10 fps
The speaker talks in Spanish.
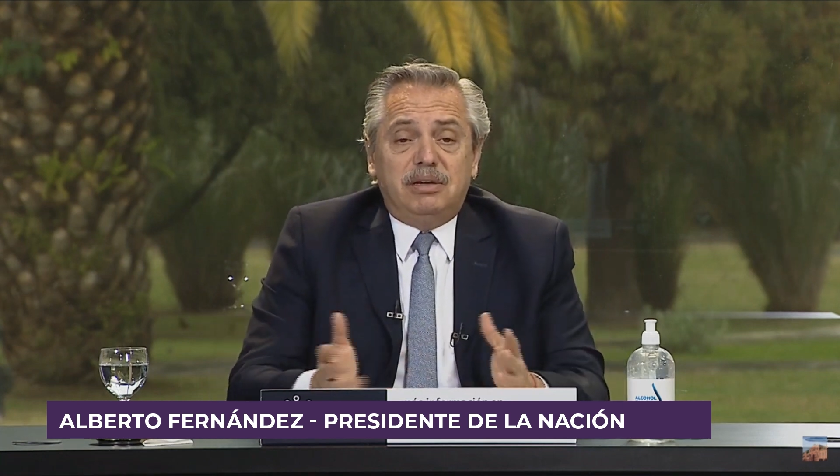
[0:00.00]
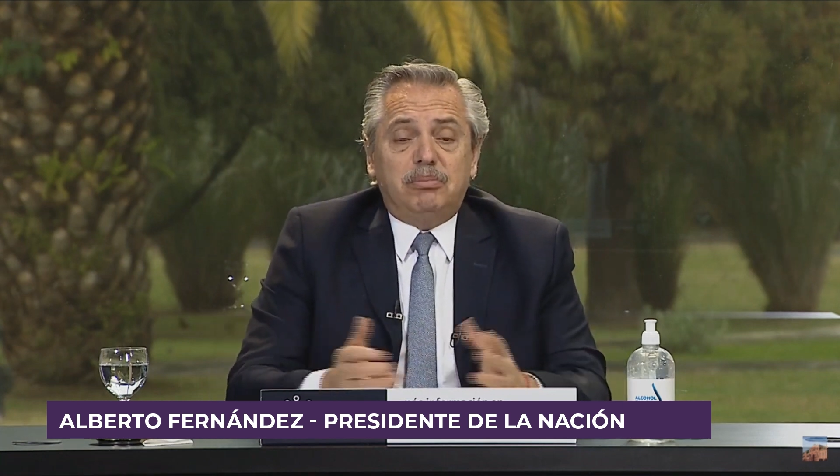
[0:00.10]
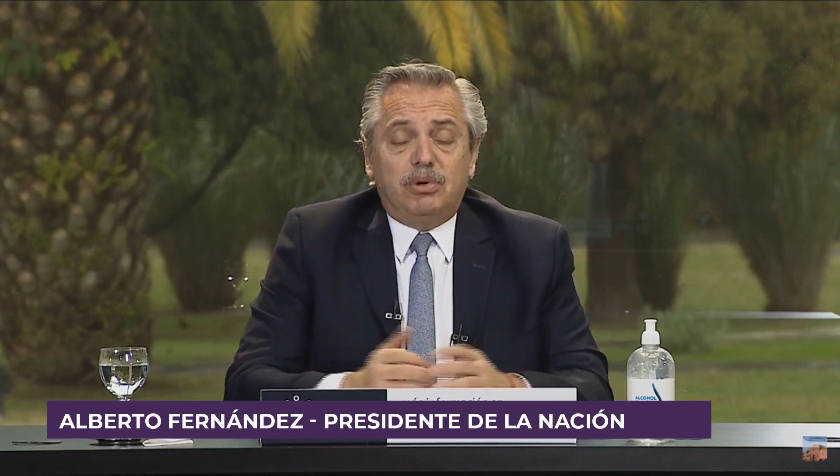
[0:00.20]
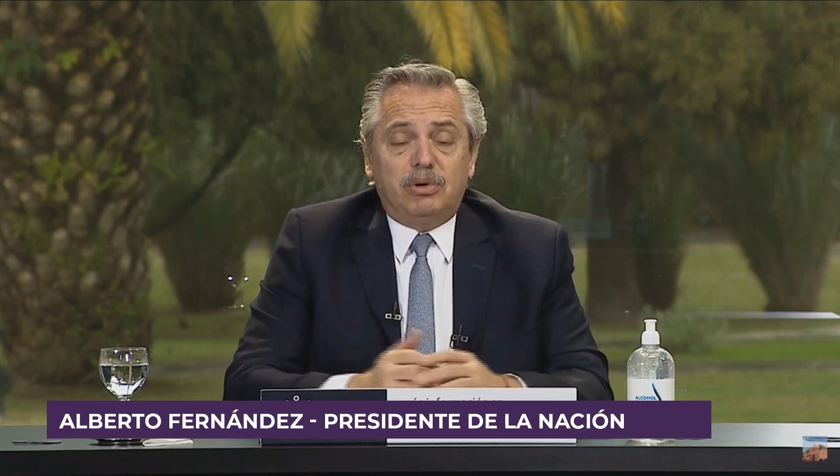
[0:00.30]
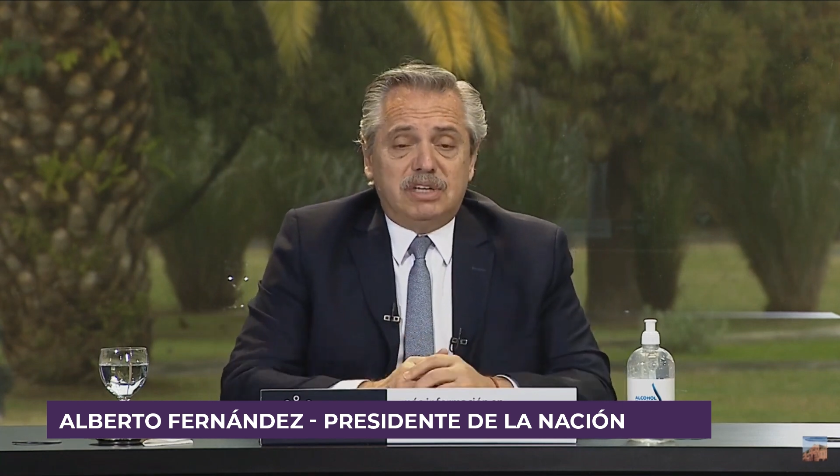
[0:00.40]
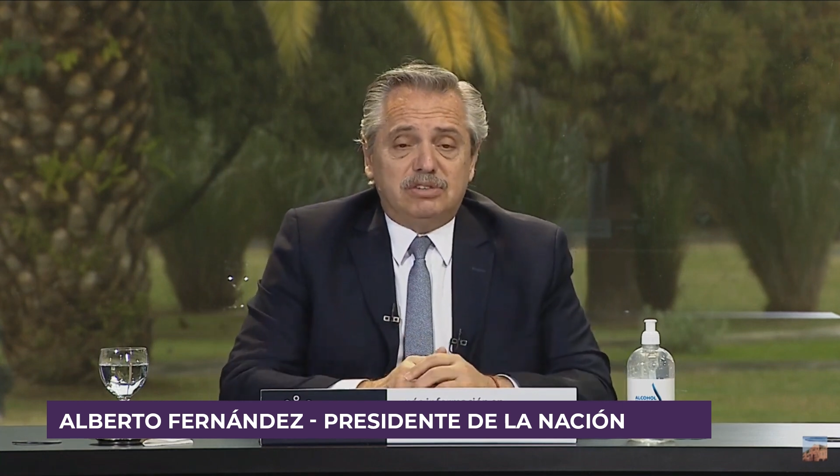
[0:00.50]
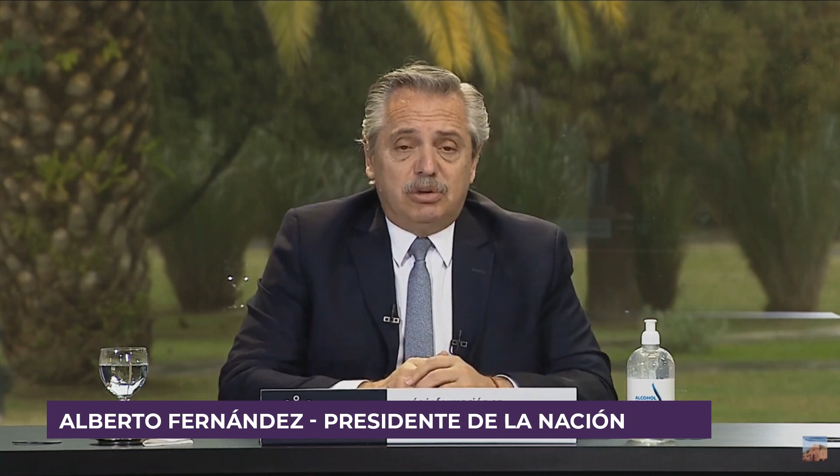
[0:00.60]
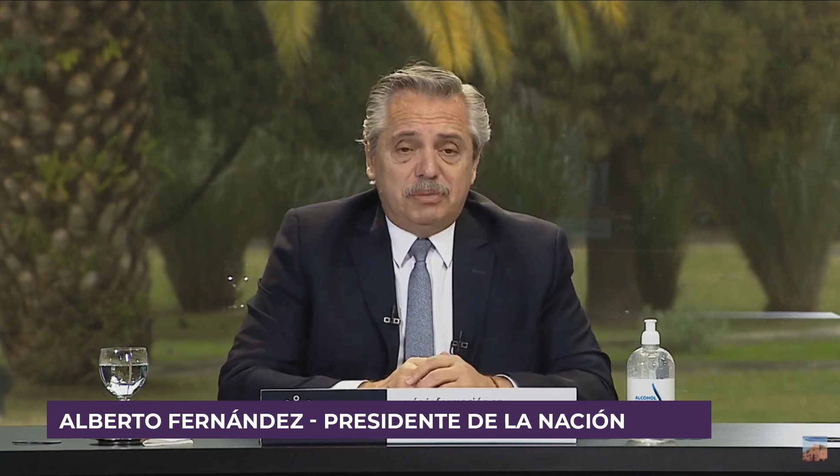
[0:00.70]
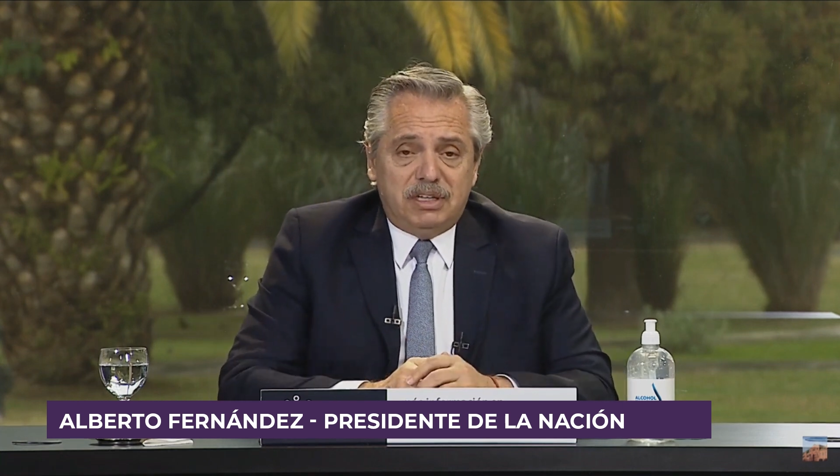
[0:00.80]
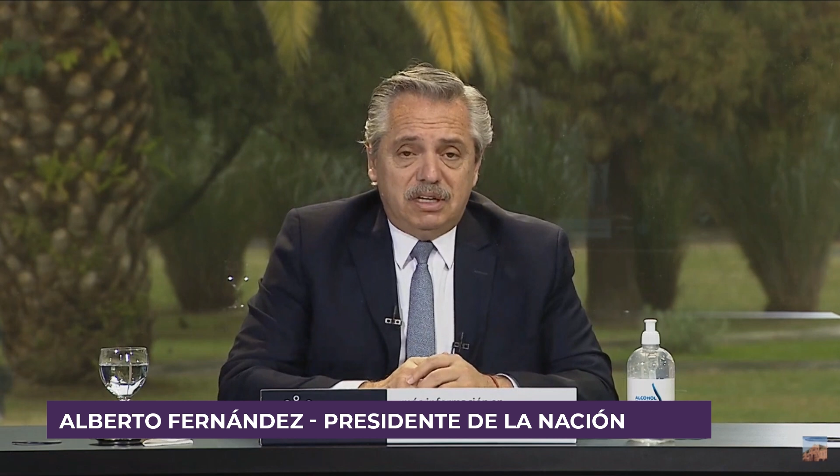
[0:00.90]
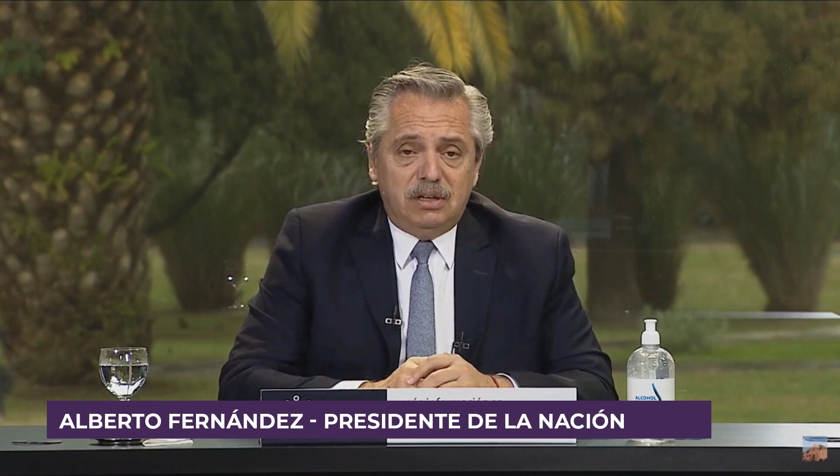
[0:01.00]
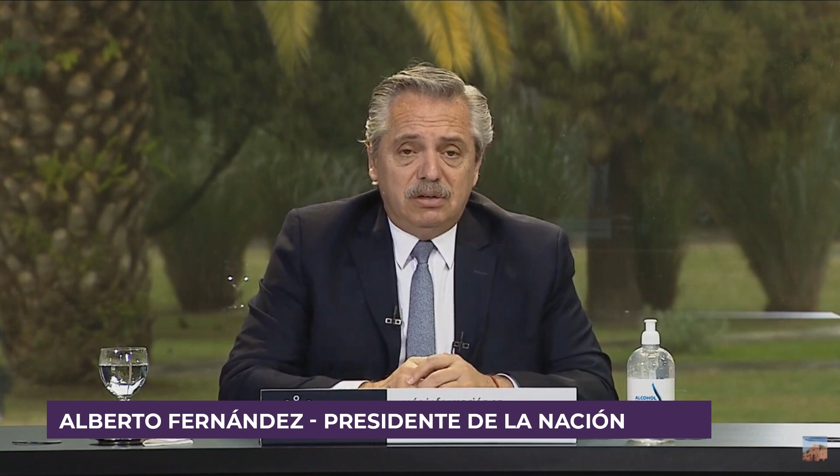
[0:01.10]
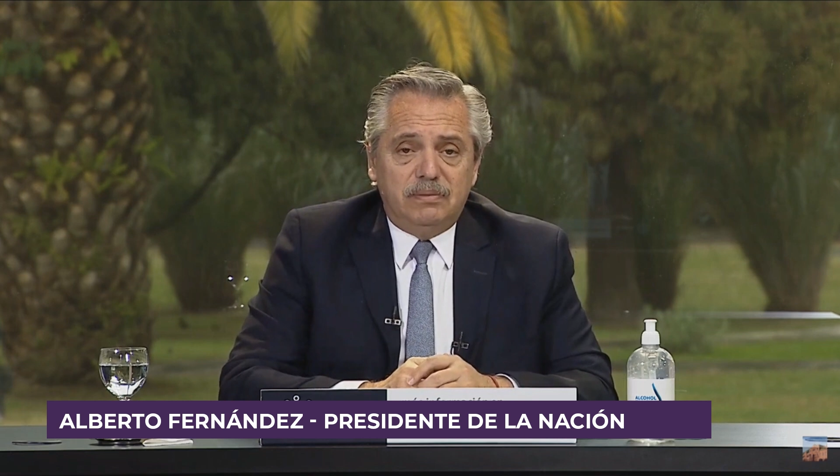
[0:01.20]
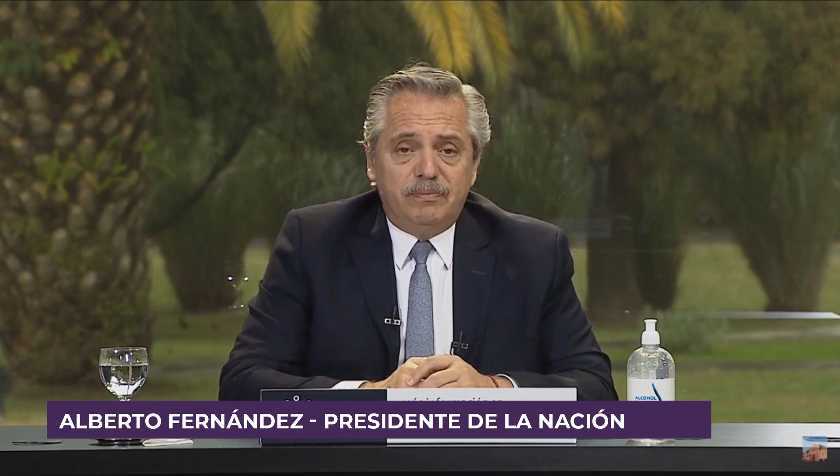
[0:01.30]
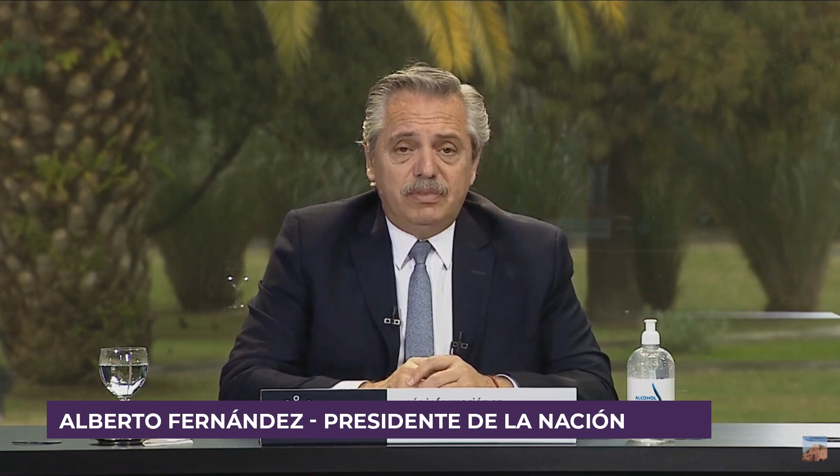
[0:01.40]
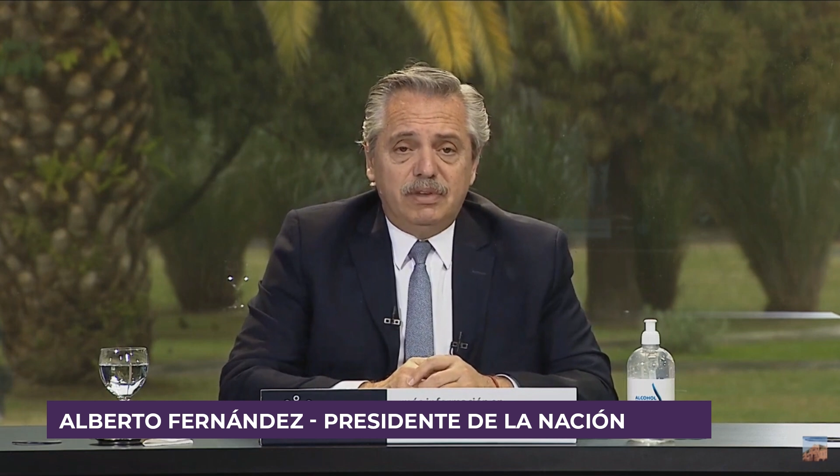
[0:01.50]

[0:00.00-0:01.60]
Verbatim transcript: tiempo nos ha sometido.